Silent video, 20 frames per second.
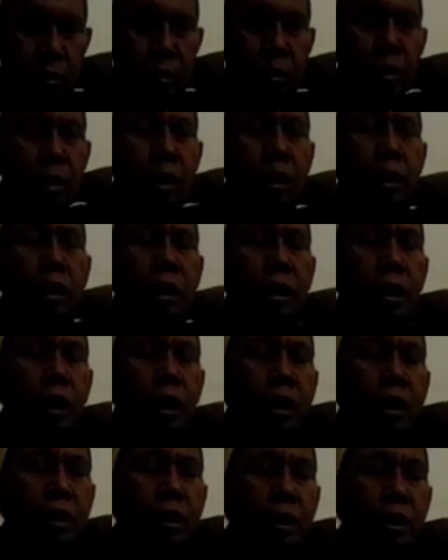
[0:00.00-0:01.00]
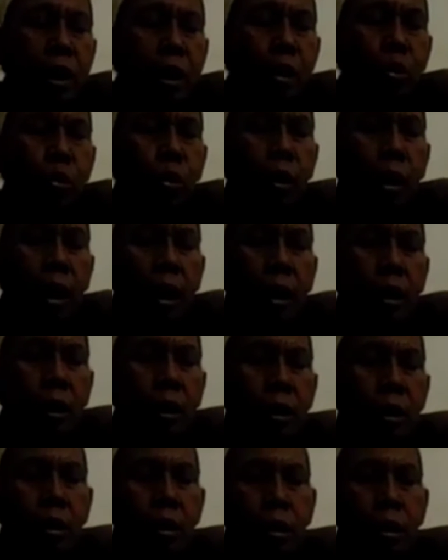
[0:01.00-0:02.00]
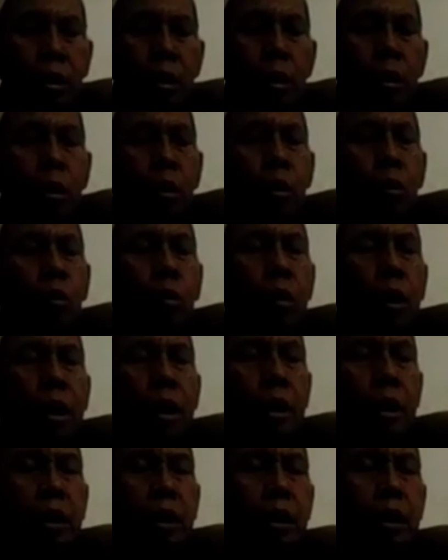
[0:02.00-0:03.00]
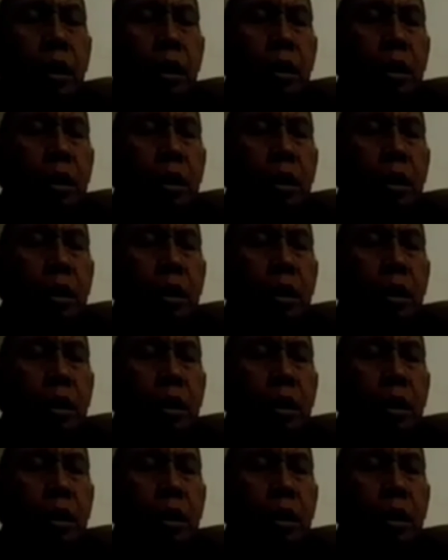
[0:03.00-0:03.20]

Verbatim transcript: Cara ini kena Al-Quran. Walladzina